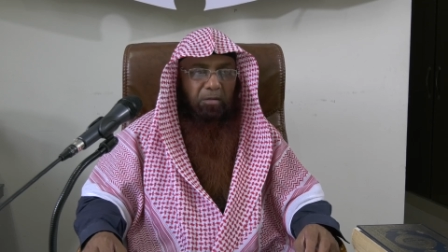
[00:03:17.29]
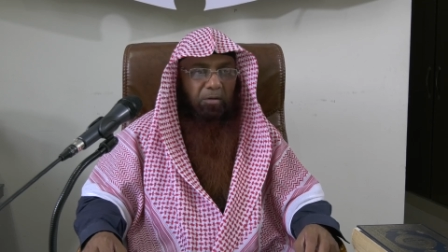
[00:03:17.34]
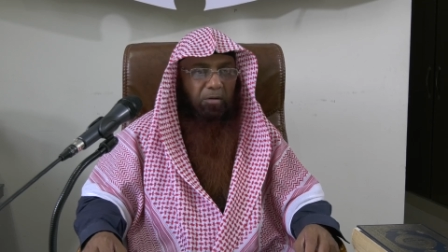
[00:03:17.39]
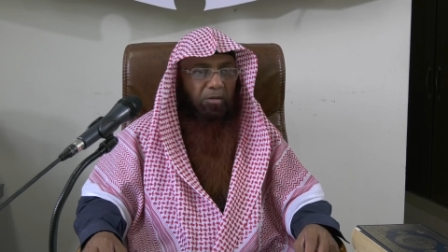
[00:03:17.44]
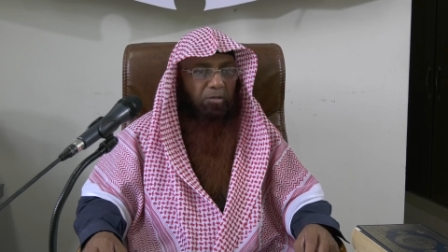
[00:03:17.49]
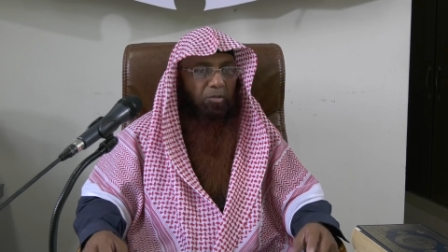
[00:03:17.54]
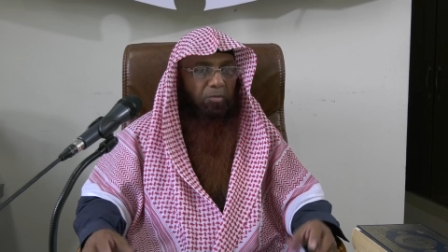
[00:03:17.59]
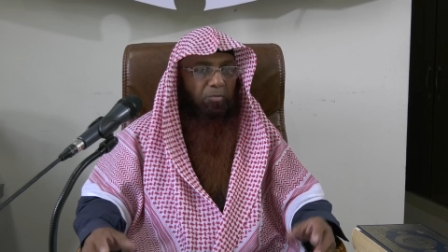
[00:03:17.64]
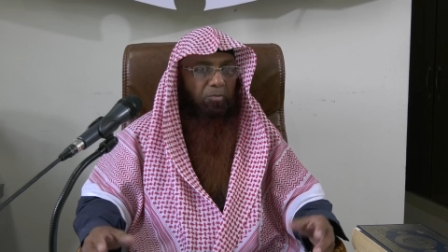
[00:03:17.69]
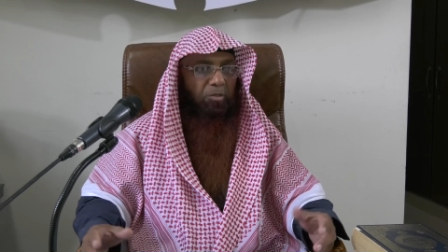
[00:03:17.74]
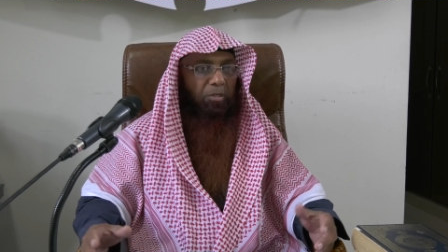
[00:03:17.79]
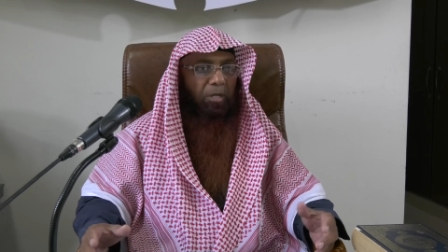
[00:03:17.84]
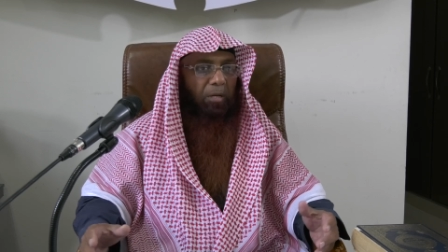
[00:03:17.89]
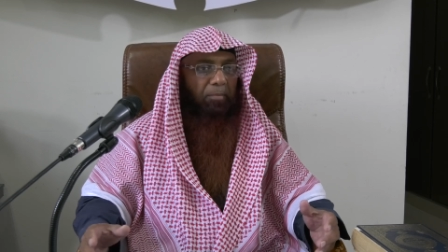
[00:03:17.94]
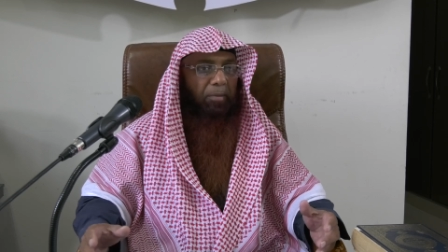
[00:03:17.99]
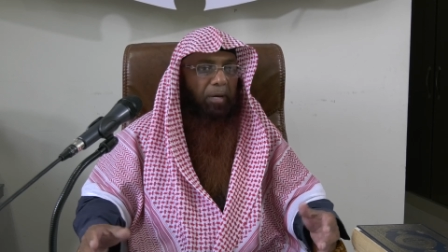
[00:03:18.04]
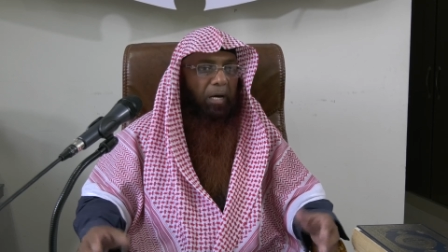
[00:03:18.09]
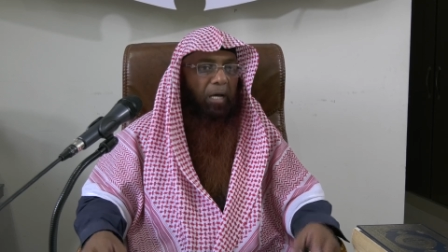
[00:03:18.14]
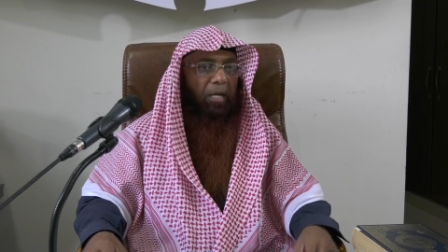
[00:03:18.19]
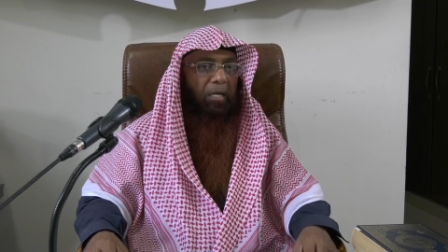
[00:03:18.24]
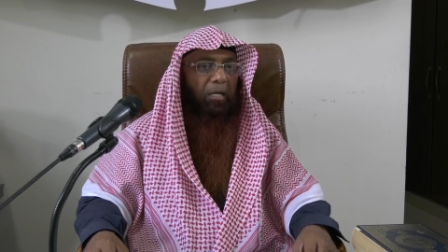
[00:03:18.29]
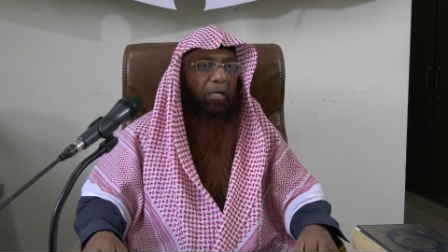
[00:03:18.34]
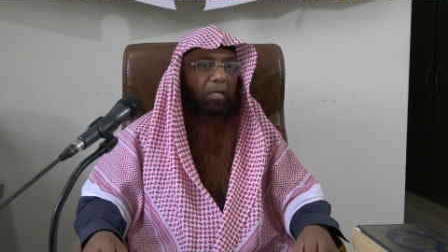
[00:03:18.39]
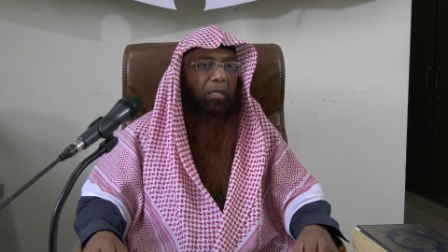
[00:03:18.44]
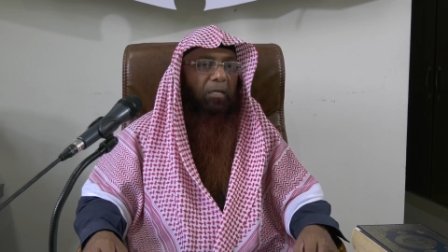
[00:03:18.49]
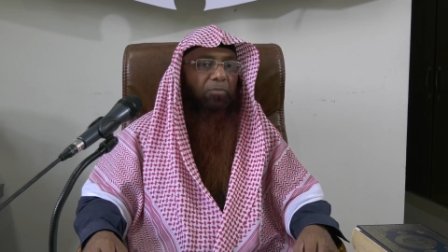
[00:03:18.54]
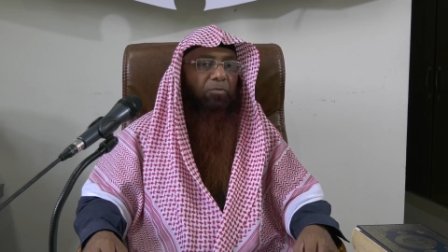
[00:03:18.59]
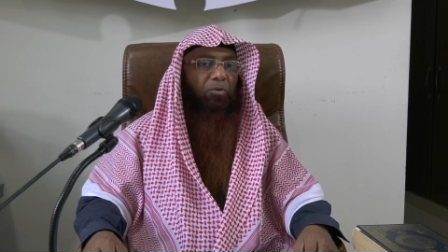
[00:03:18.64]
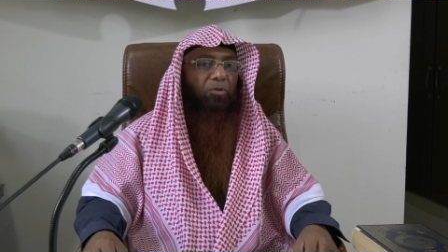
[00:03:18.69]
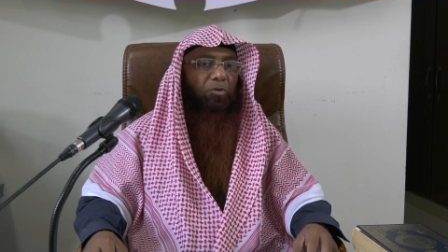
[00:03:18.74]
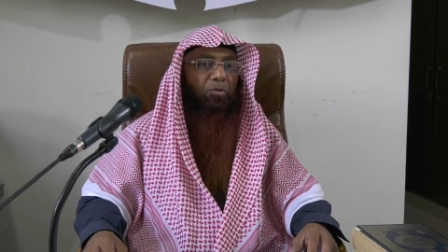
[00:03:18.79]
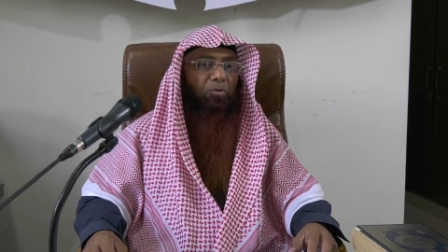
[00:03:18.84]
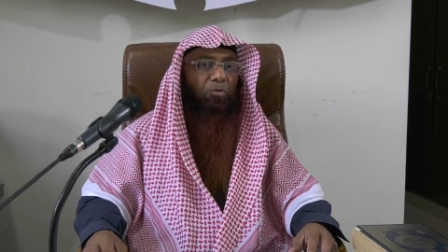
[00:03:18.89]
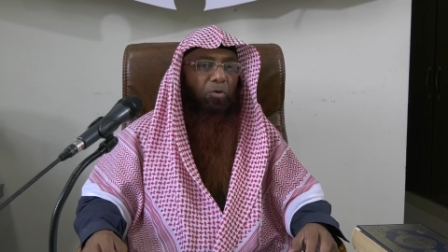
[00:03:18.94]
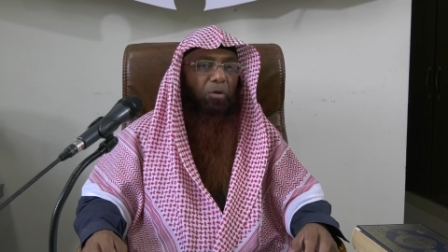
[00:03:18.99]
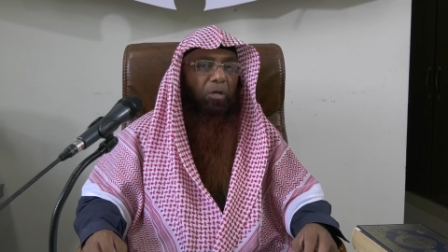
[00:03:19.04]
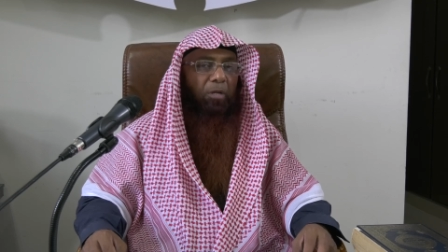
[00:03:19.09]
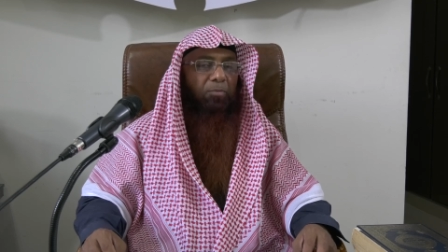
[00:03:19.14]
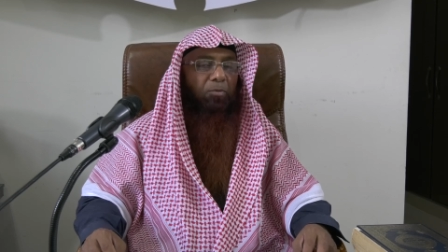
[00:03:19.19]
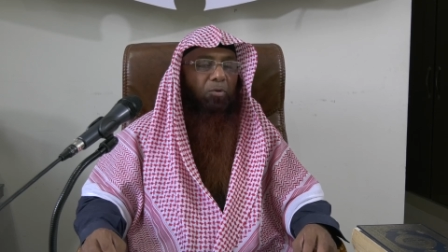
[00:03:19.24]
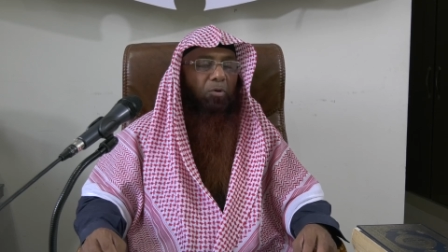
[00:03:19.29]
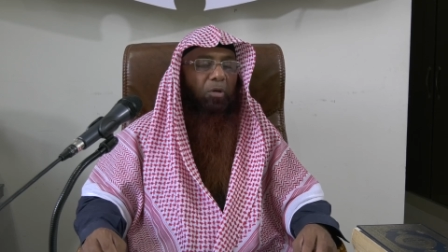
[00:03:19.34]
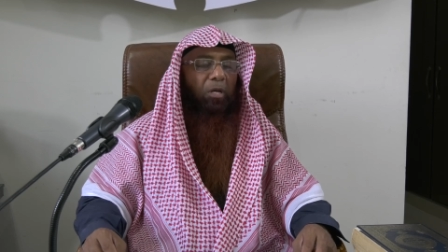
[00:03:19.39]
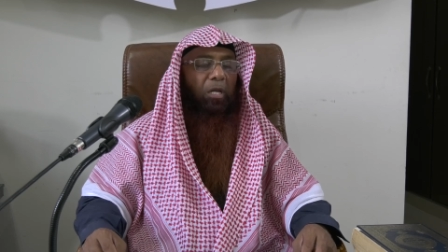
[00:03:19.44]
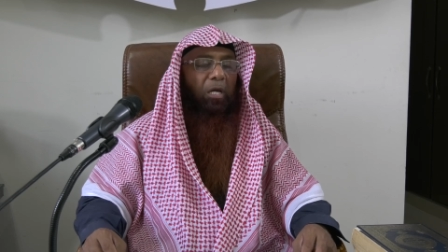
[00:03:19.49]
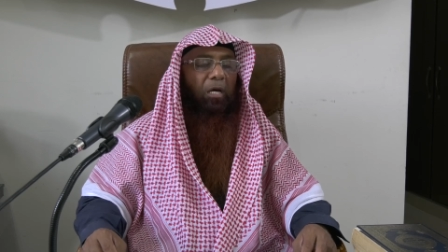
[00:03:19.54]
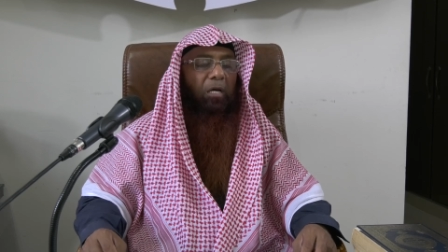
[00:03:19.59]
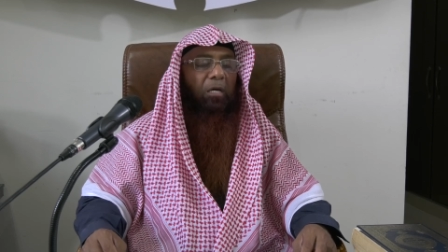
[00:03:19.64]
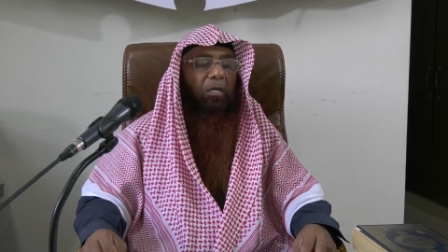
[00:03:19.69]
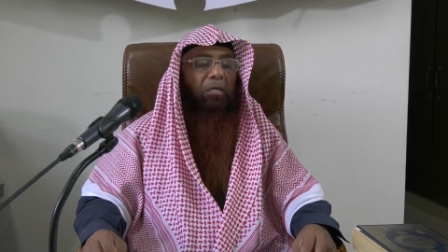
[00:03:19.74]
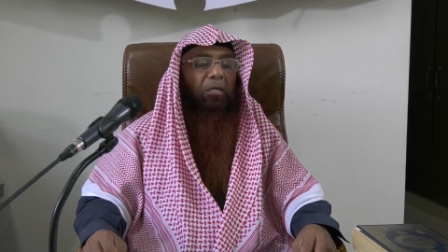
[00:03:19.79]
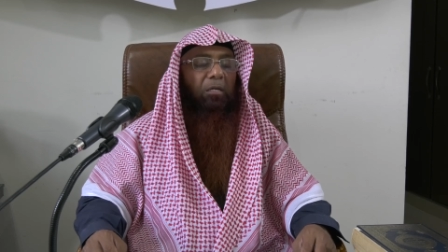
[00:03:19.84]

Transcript: और जो मुसलमान नहीं वो तो खुल्लम खुल्ला